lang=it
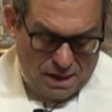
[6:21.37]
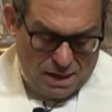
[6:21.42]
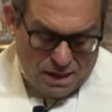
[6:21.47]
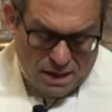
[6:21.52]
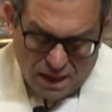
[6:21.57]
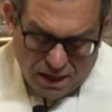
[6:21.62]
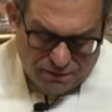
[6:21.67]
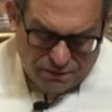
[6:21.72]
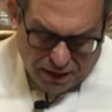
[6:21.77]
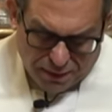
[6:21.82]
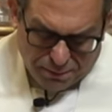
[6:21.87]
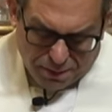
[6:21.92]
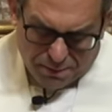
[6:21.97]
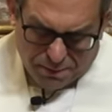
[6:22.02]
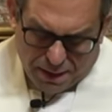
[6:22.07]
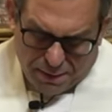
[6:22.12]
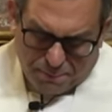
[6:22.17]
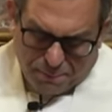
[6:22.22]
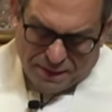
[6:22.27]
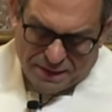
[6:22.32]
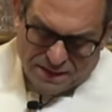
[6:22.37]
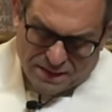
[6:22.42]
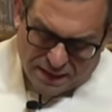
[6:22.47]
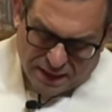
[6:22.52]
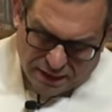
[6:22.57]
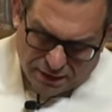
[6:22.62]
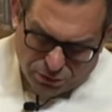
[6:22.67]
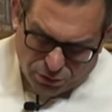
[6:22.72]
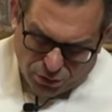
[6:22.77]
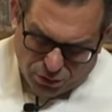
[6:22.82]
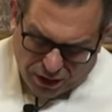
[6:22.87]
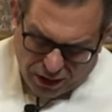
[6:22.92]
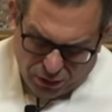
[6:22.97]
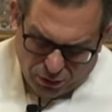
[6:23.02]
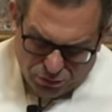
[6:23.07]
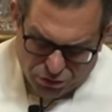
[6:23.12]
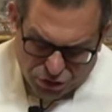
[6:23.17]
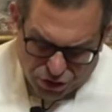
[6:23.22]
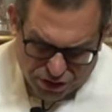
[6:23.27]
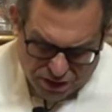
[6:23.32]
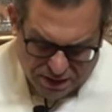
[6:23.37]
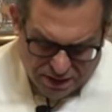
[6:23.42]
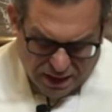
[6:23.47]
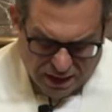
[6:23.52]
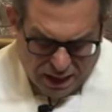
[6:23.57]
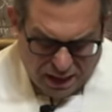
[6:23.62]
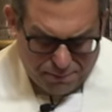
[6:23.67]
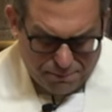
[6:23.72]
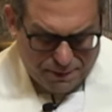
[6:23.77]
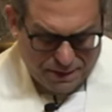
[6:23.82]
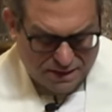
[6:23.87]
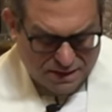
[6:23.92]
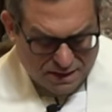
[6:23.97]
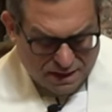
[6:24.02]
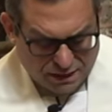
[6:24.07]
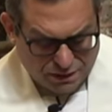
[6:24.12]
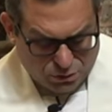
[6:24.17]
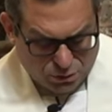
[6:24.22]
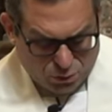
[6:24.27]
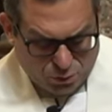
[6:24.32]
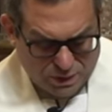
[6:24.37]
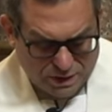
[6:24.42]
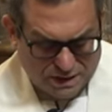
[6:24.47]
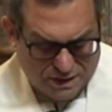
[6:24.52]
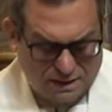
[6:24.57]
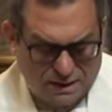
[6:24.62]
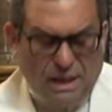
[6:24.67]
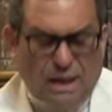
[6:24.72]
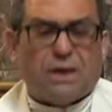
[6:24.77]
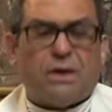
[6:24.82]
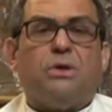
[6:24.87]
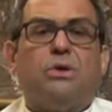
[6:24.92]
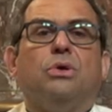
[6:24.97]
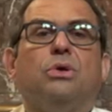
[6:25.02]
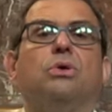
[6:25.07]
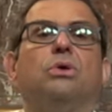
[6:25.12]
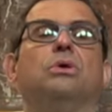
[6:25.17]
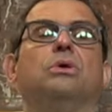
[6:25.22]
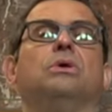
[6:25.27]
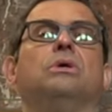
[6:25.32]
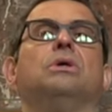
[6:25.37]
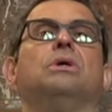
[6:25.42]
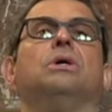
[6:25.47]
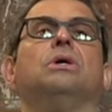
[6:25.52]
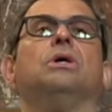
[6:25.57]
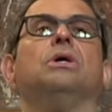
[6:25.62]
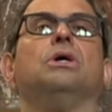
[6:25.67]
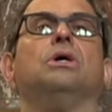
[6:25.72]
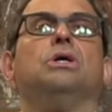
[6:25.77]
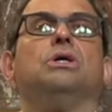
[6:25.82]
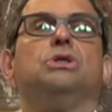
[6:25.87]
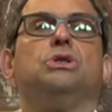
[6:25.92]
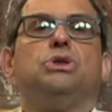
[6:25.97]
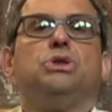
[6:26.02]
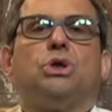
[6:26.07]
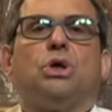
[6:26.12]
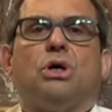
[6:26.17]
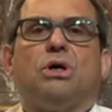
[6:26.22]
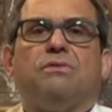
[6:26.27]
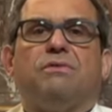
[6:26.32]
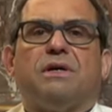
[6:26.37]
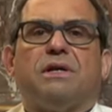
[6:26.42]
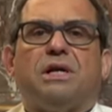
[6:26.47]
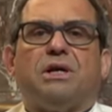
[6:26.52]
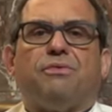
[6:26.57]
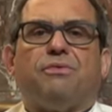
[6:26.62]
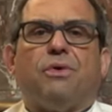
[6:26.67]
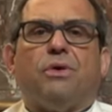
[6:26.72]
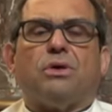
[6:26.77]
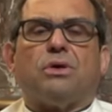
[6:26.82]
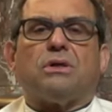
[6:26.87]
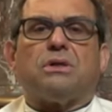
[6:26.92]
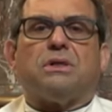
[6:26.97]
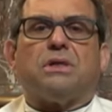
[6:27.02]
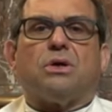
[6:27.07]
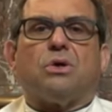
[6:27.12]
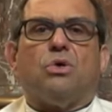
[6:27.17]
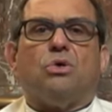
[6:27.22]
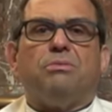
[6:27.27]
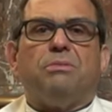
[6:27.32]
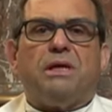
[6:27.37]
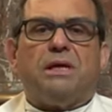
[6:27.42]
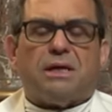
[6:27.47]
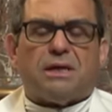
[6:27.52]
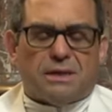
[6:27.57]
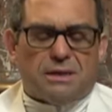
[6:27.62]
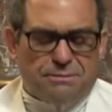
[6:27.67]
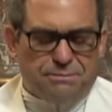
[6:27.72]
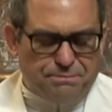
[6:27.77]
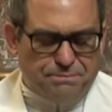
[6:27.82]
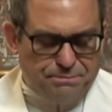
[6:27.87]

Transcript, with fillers: Chi avrebbe mai pensato che non ci sarebbe stato quest'anno, giovane e forte com'era?